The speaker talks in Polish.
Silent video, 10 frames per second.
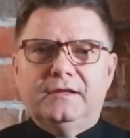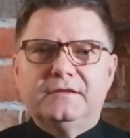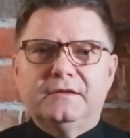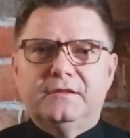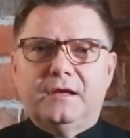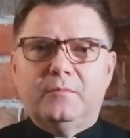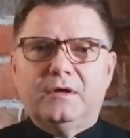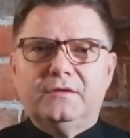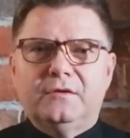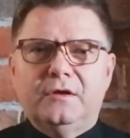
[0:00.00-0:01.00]
na ten
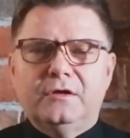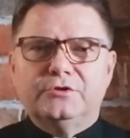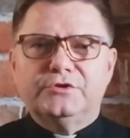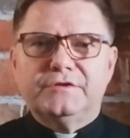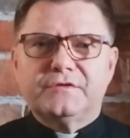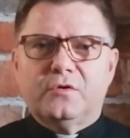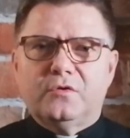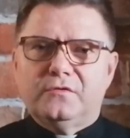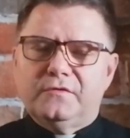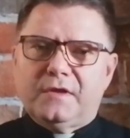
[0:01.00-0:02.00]
temat, że
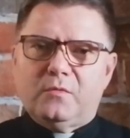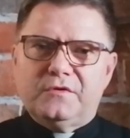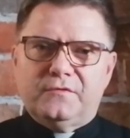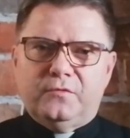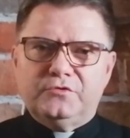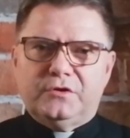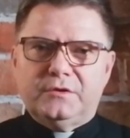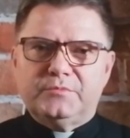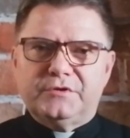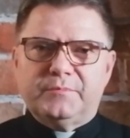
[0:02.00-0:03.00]
skoro zostało
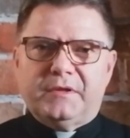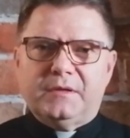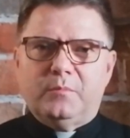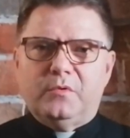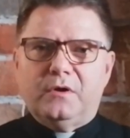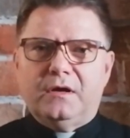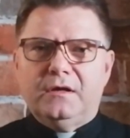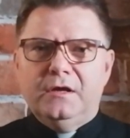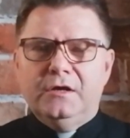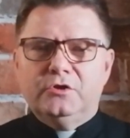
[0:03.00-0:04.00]
stworzone przez Pana Boga,